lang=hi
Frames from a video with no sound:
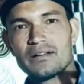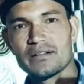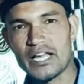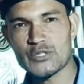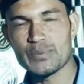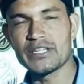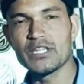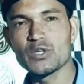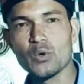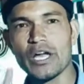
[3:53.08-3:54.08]

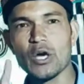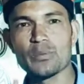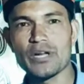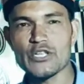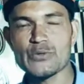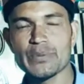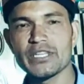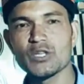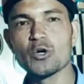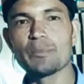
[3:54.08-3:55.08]
राष्ट्रपति को है
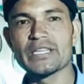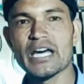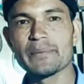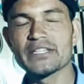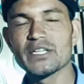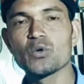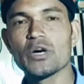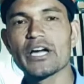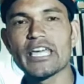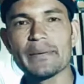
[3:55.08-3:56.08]
उपराष्ट्रपति को प्रधानमंत्री
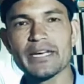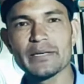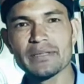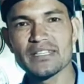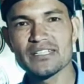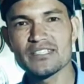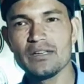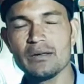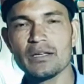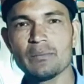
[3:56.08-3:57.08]
को है कैबिनेट
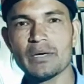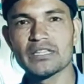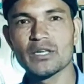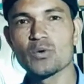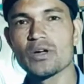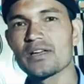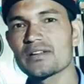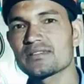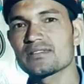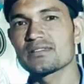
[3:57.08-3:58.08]
मंत्री मंत्री को है
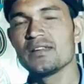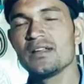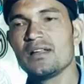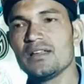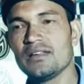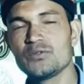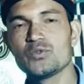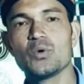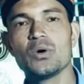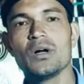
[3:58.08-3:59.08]
और
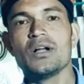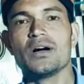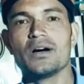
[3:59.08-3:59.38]
जो